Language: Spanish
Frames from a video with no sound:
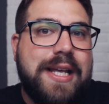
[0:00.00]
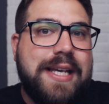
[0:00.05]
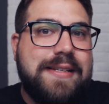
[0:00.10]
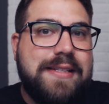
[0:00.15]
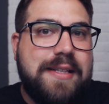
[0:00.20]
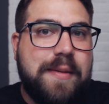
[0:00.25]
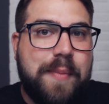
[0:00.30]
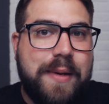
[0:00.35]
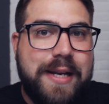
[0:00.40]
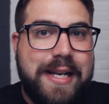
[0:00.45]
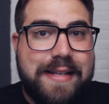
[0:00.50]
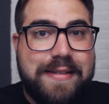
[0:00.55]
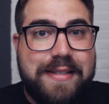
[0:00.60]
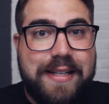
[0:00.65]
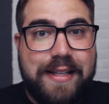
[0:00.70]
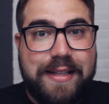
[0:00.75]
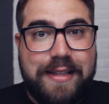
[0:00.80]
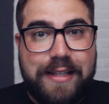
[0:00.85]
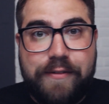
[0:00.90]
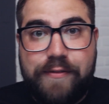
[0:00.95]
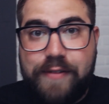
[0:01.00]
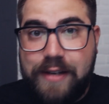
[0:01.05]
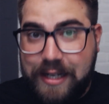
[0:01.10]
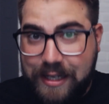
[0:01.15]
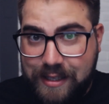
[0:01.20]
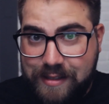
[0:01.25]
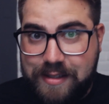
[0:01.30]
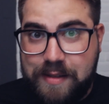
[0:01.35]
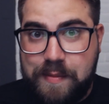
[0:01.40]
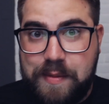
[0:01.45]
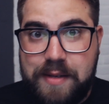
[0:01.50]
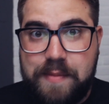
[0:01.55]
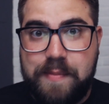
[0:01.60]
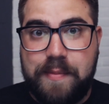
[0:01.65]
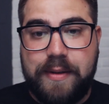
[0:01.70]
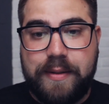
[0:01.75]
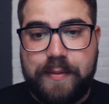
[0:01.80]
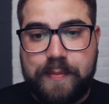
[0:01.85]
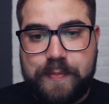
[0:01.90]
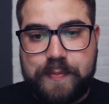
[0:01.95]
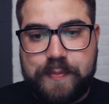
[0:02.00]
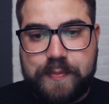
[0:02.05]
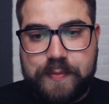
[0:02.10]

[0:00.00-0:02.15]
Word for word: disciplina científica en sí misma.